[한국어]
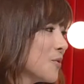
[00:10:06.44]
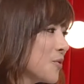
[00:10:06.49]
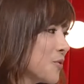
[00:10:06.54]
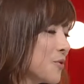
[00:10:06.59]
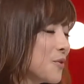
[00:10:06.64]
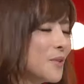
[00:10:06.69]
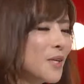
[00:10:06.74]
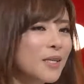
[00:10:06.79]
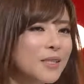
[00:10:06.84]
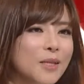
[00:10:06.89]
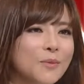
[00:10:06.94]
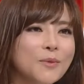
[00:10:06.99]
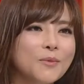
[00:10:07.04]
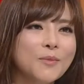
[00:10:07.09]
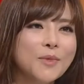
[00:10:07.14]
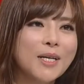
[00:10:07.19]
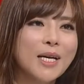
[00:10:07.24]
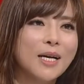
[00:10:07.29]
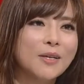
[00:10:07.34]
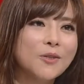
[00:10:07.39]
수술을 하다
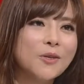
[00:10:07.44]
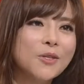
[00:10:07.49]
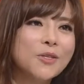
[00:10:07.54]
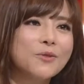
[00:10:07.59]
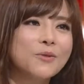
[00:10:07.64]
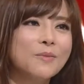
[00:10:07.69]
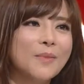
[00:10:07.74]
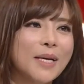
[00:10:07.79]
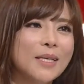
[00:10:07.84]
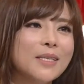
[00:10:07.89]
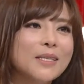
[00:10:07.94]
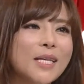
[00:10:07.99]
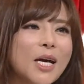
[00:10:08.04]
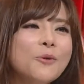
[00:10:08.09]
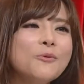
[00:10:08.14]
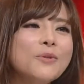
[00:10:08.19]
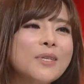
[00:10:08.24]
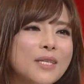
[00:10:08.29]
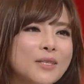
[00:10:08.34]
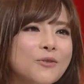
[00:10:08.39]
보면 가격이 좀 많이
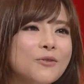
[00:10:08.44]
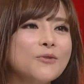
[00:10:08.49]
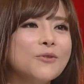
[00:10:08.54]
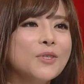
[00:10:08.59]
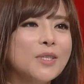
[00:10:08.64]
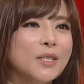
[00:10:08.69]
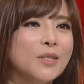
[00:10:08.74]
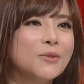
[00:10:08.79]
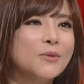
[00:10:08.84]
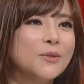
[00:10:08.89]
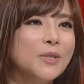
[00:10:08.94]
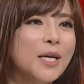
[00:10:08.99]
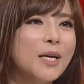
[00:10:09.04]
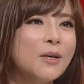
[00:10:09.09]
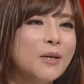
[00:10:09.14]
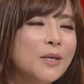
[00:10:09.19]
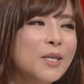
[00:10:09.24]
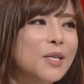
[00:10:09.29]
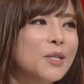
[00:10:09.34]
다운될 수도 있고요.